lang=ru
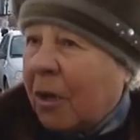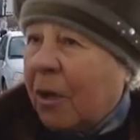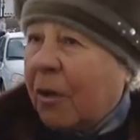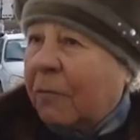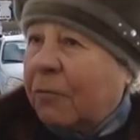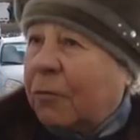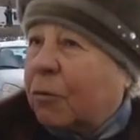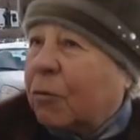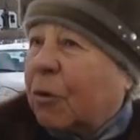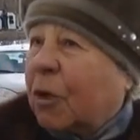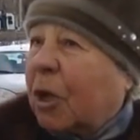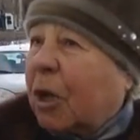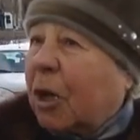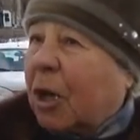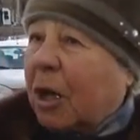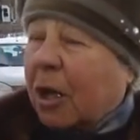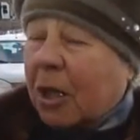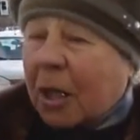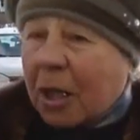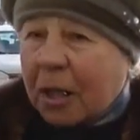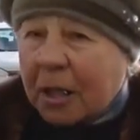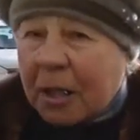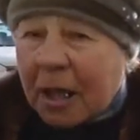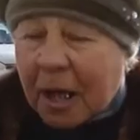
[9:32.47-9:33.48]
В других
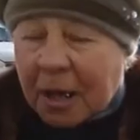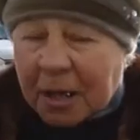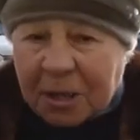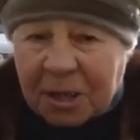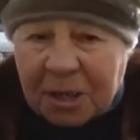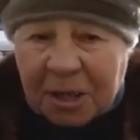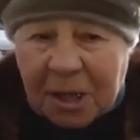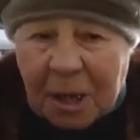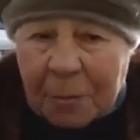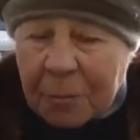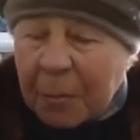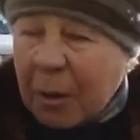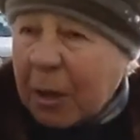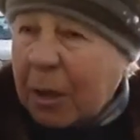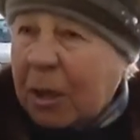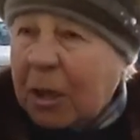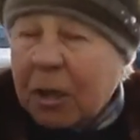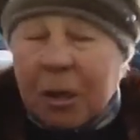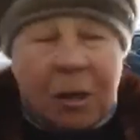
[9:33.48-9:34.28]
городах скамейки,